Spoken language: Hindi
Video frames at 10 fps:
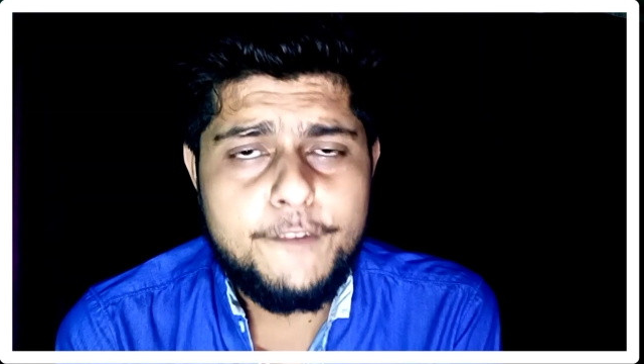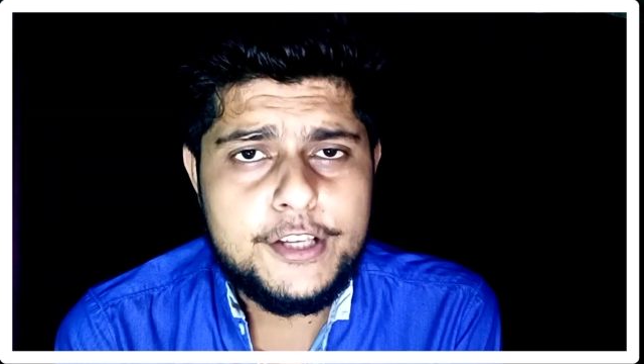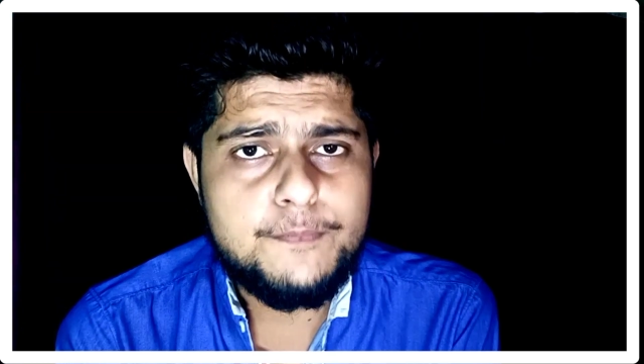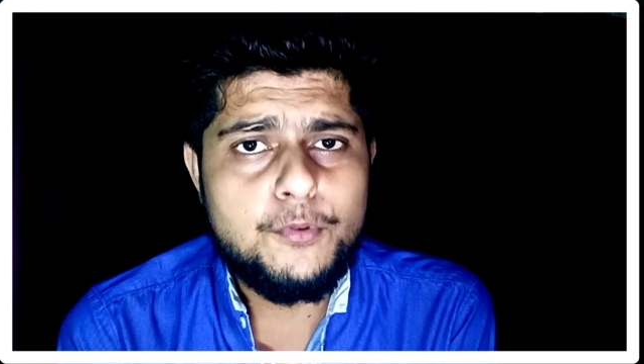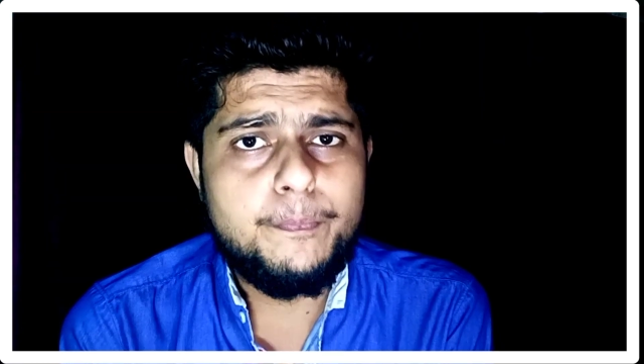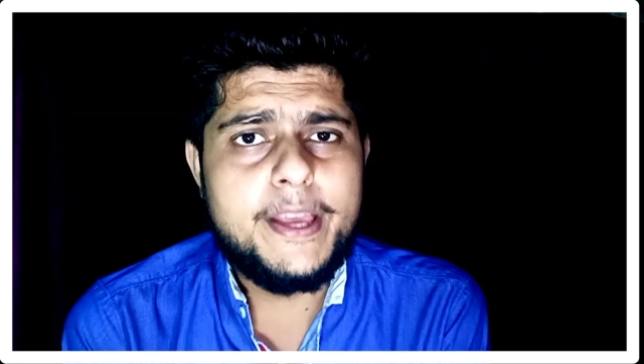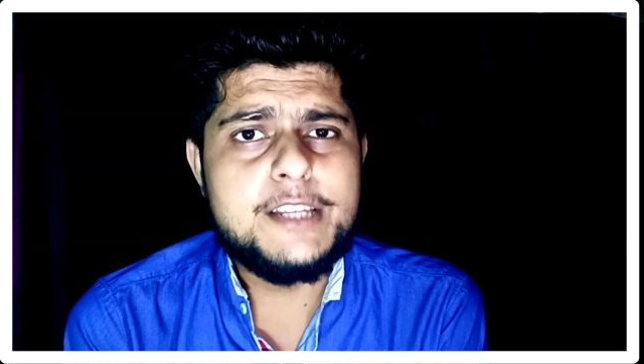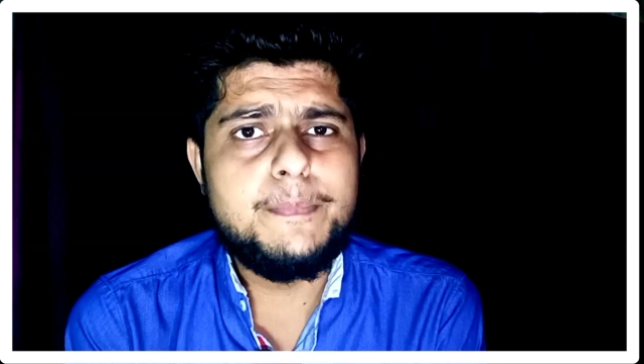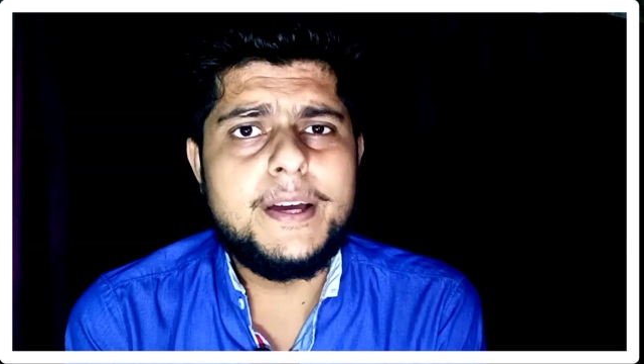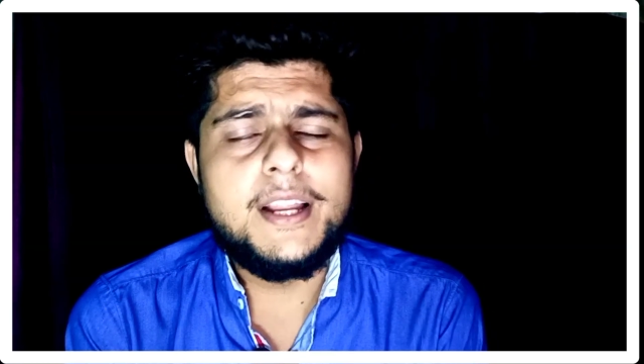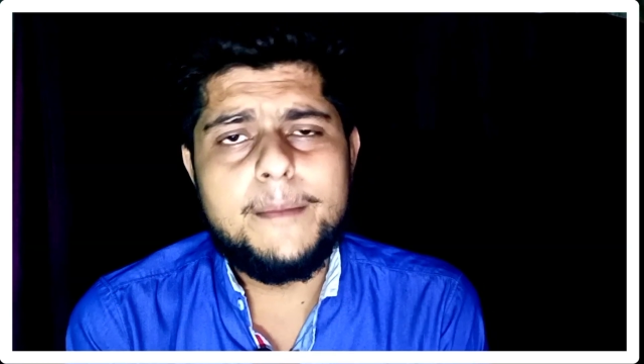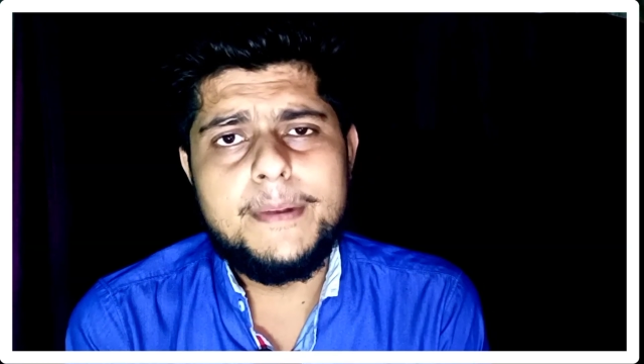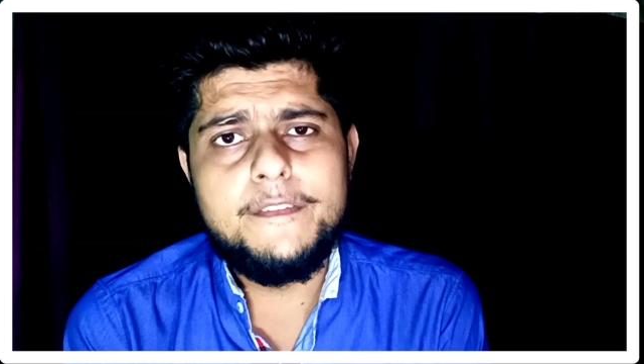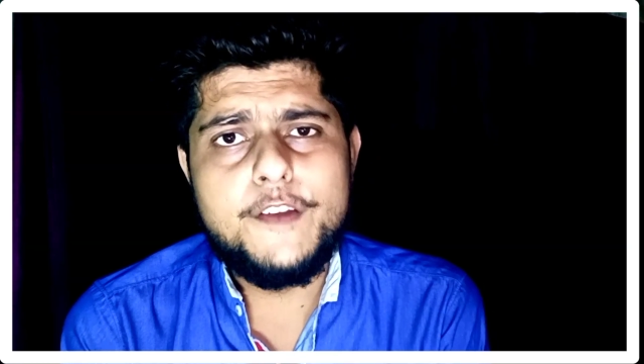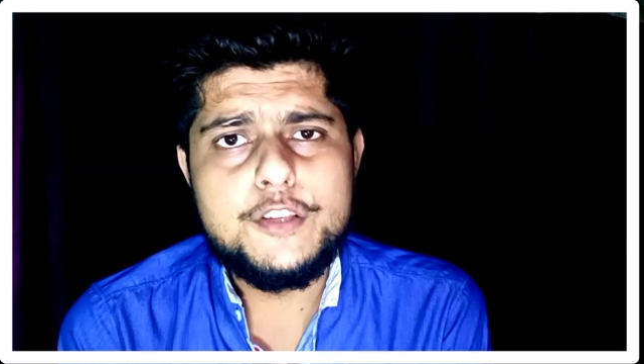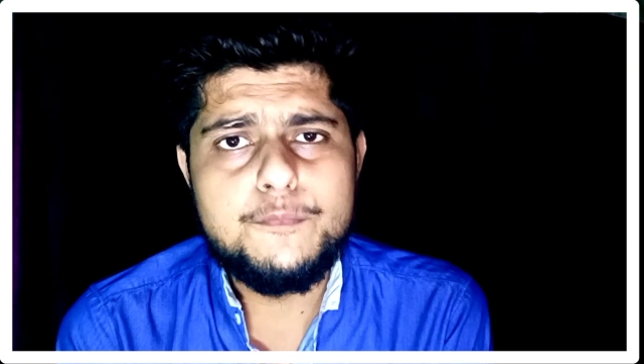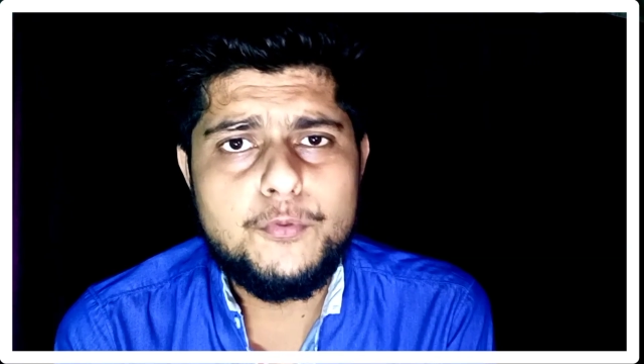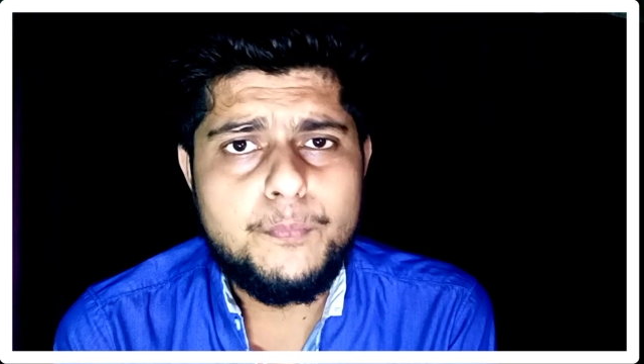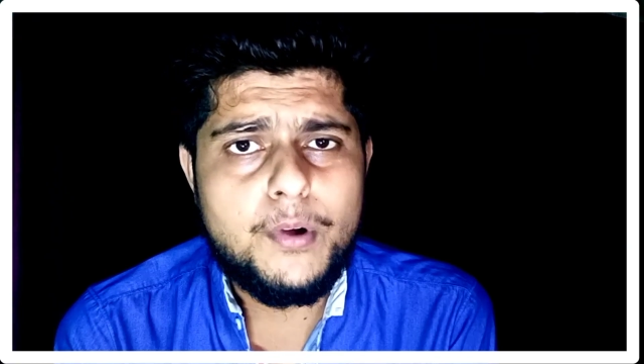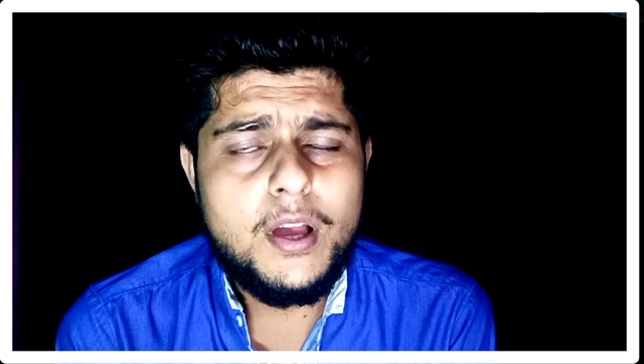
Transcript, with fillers: फेसबुक पेज पर अपने फेसबुक